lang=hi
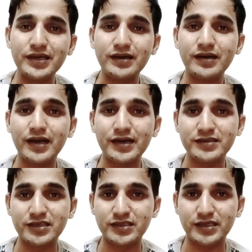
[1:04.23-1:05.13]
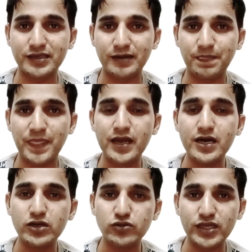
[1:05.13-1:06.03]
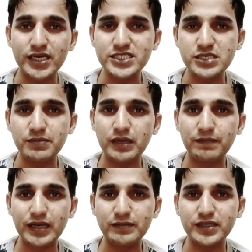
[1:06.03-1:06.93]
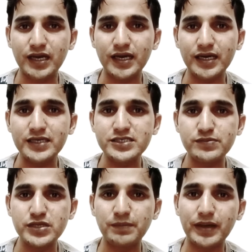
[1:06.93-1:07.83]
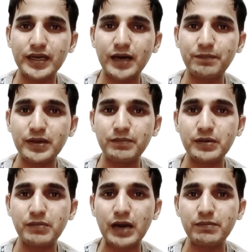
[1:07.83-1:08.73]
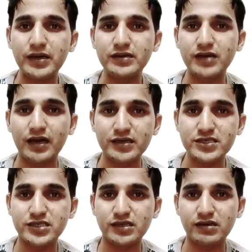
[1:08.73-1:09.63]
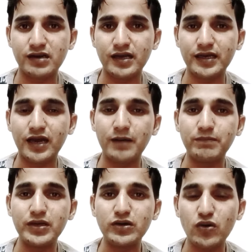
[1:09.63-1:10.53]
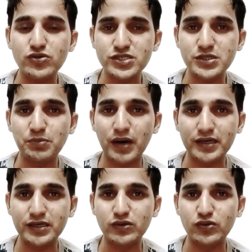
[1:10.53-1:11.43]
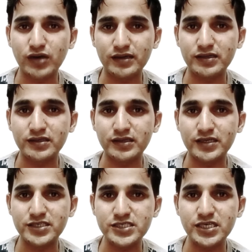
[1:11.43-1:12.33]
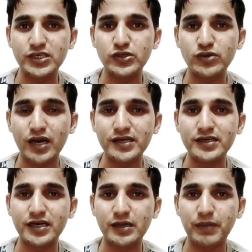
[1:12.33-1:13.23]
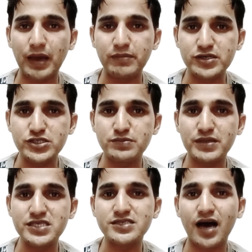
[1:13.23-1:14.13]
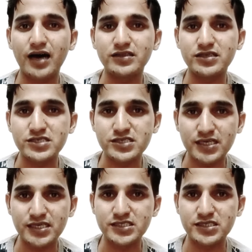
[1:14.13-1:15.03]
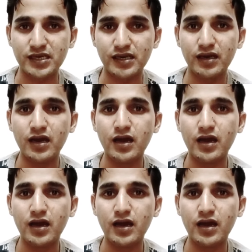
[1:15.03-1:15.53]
नहीं करना एंड तक देखना है तो देखिए जैसे मैंने पहले बताया कि सबसे पहले आपने अपने माइंड में टारगेट सेट करना है कि आपने कौन सी मार्केट को टारगेट करना है जैसे यूनाइटेड अरब एमिरेट्स में सात स्टेट्स हैं